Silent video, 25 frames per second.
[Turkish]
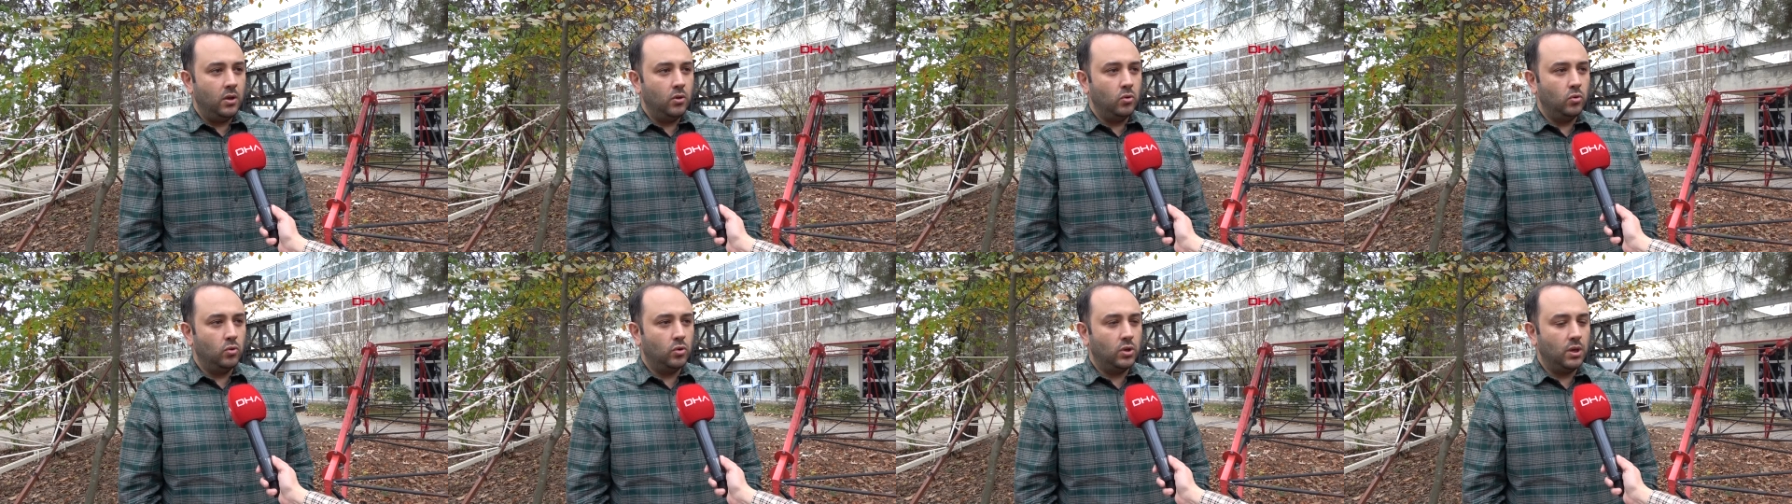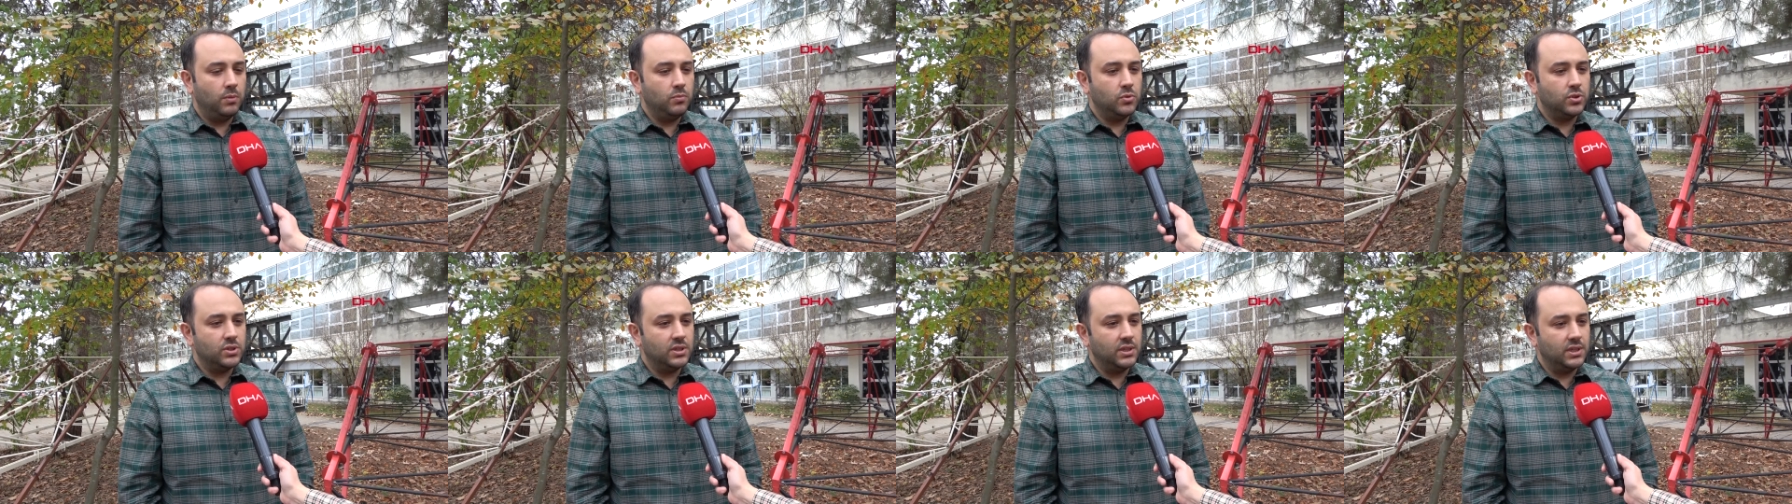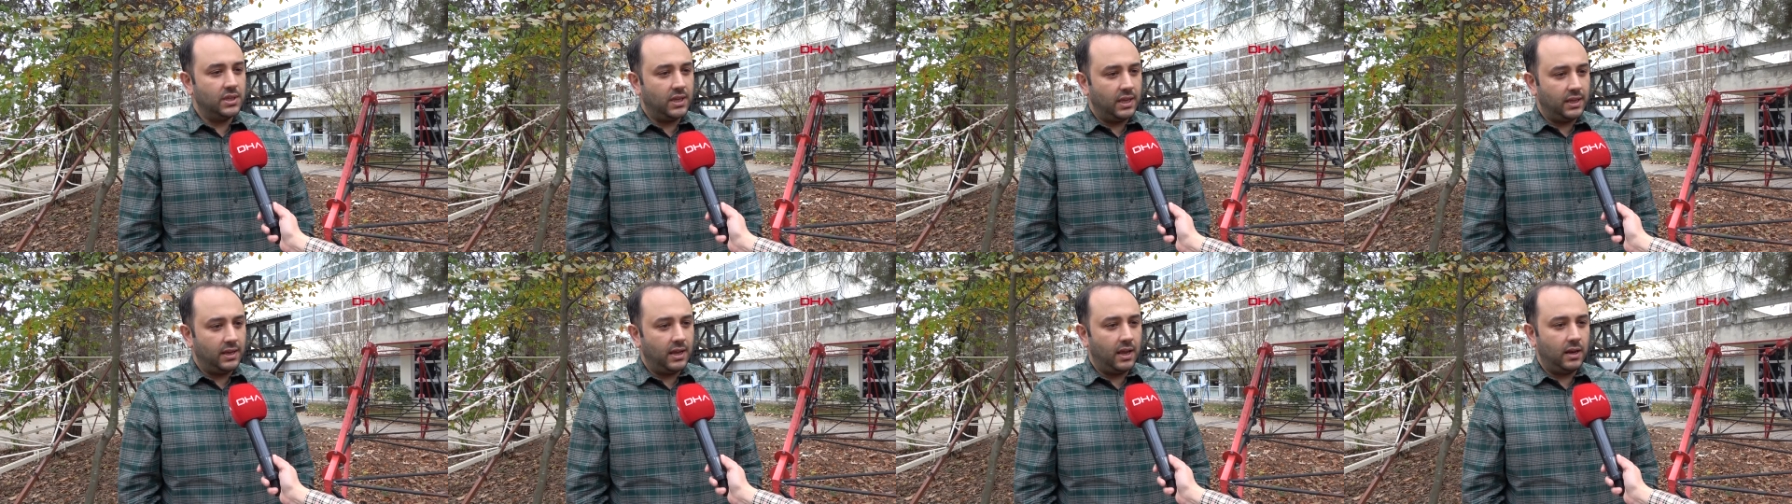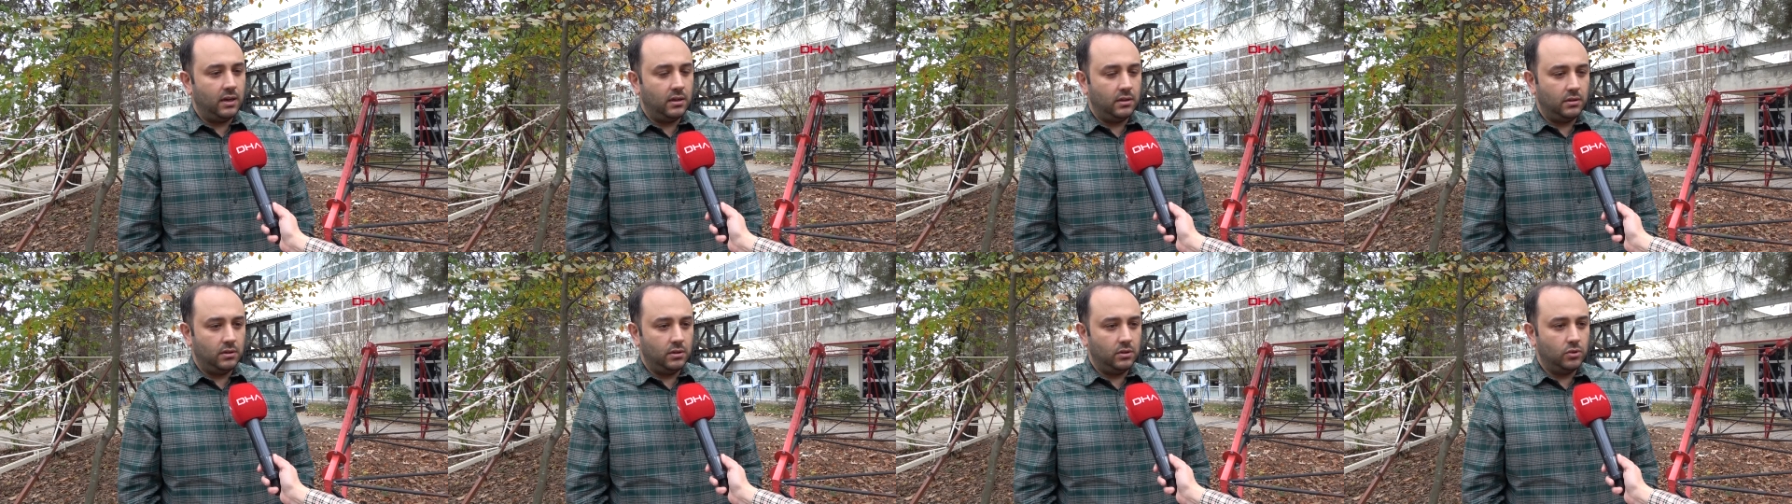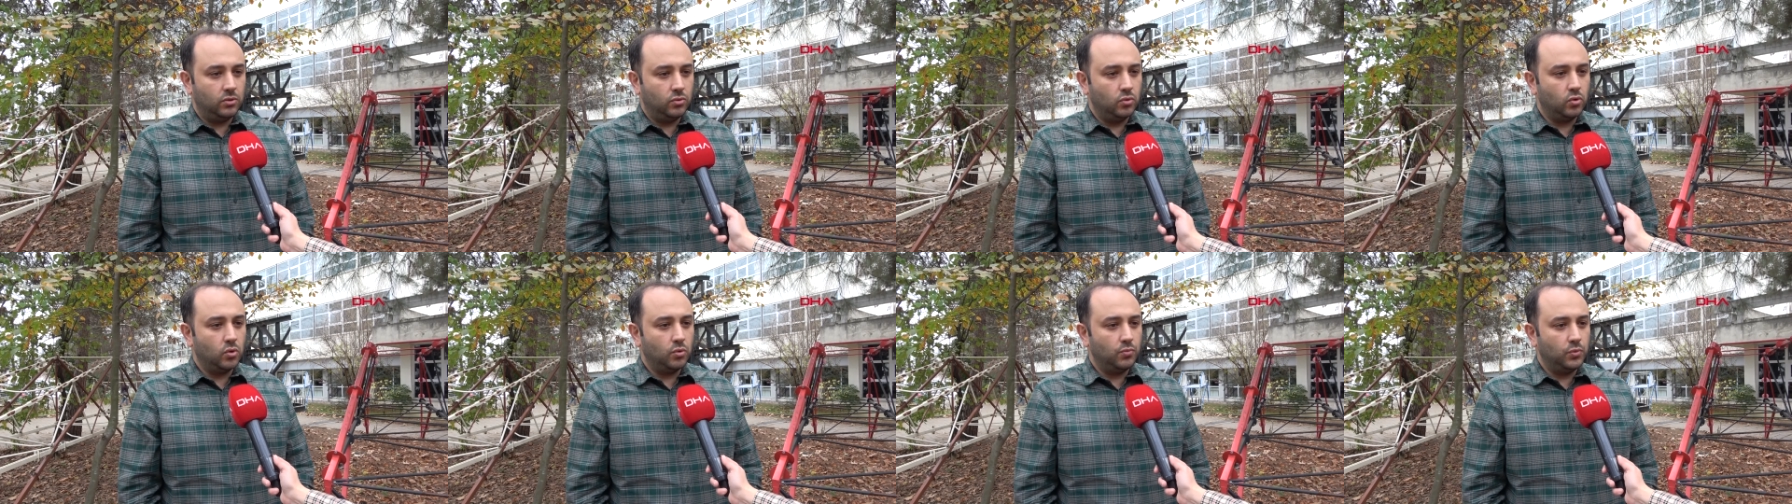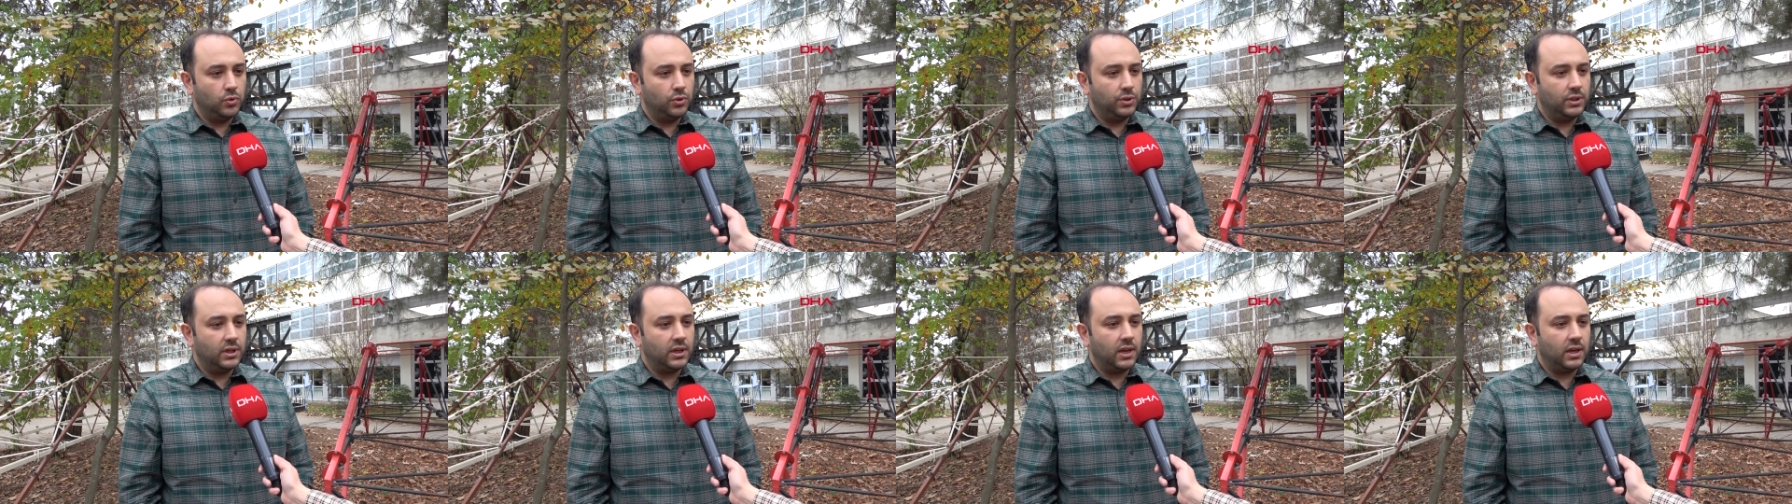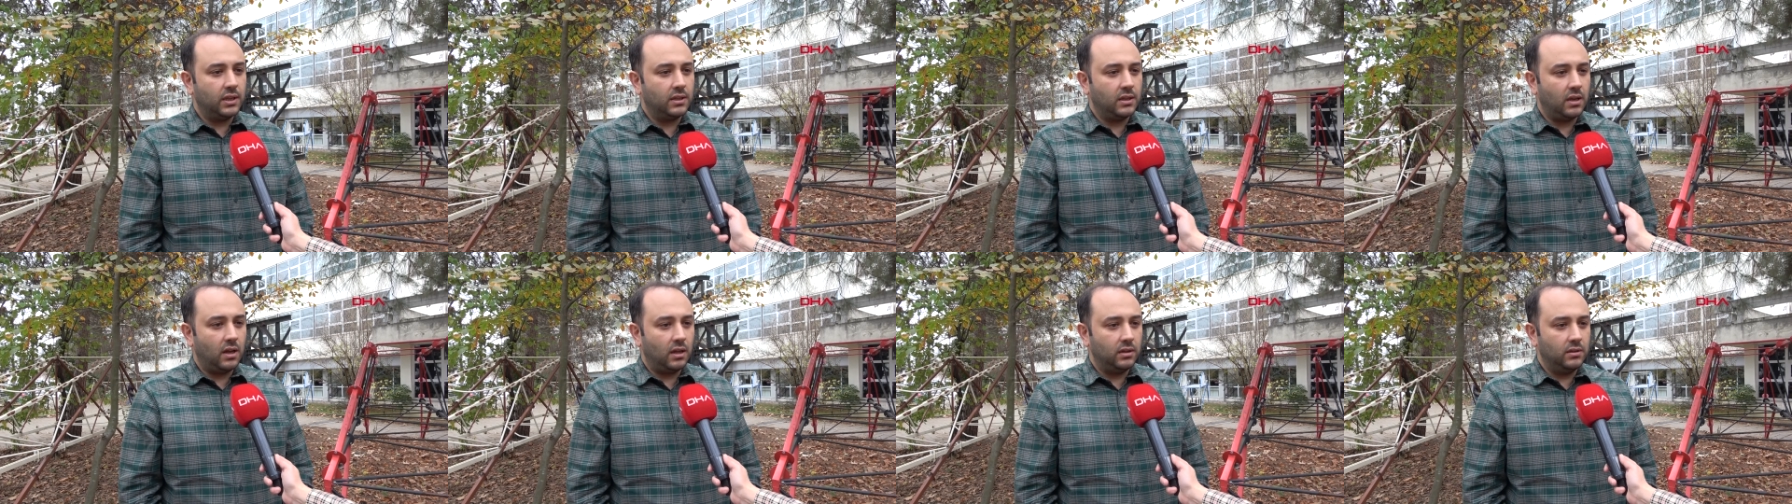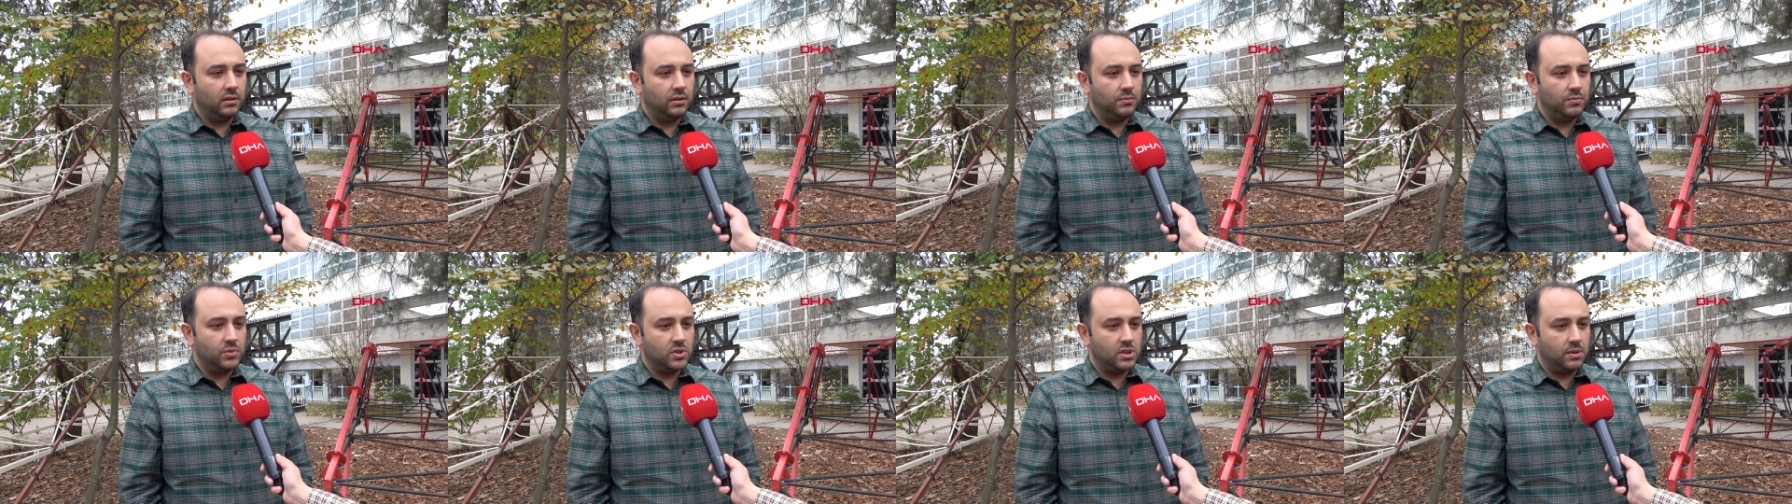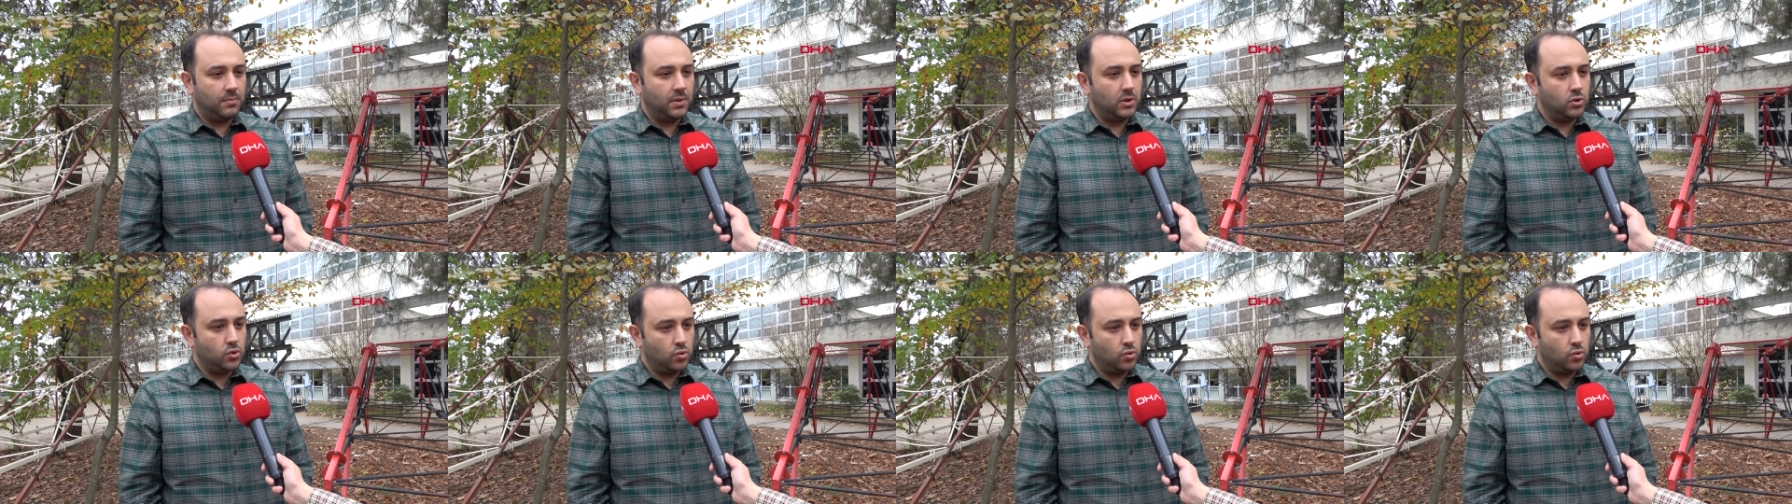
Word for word: Ülkemizin genel durumunu dikkate aldığımız zaman